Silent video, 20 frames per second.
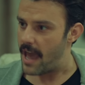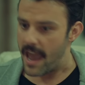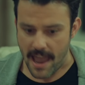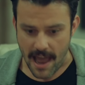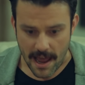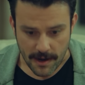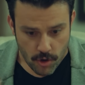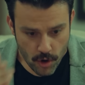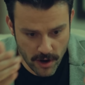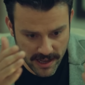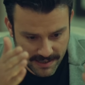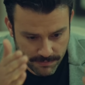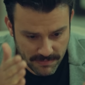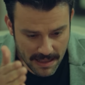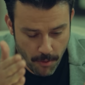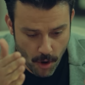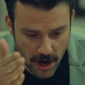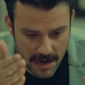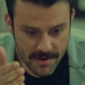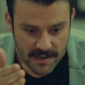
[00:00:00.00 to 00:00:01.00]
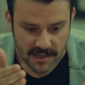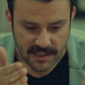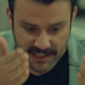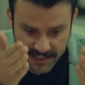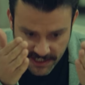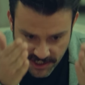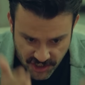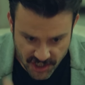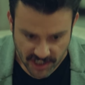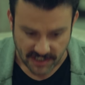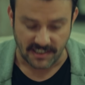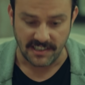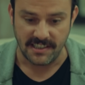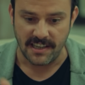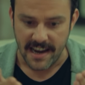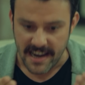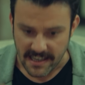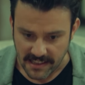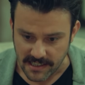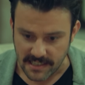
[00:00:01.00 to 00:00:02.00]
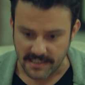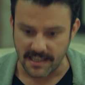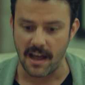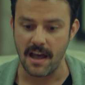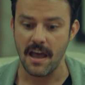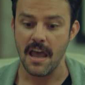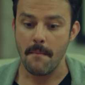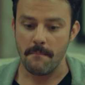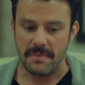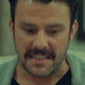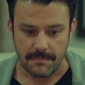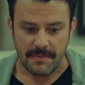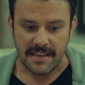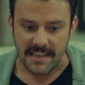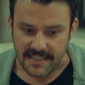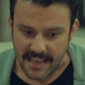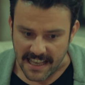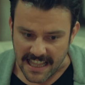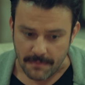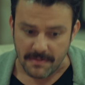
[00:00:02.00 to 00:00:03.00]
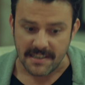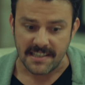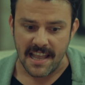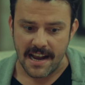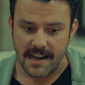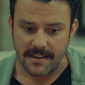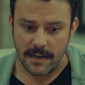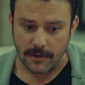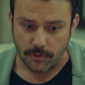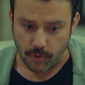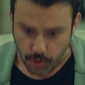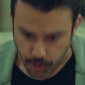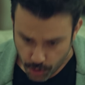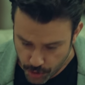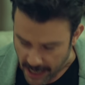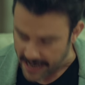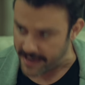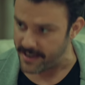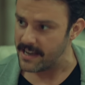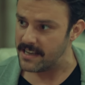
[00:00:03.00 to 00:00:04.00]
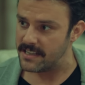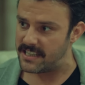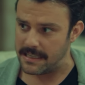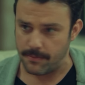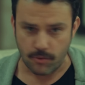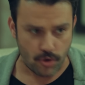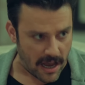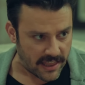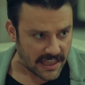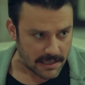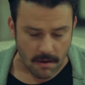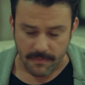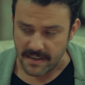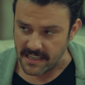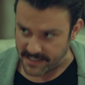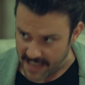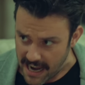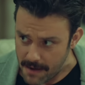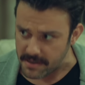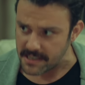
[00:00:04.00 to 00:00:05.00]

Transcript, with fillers: Eğer yönetimde böyle bir kriz çıktı, yayılırsa bizim hisselerimiz ne kadar düşecek? Sizi bu uyandırmamı ister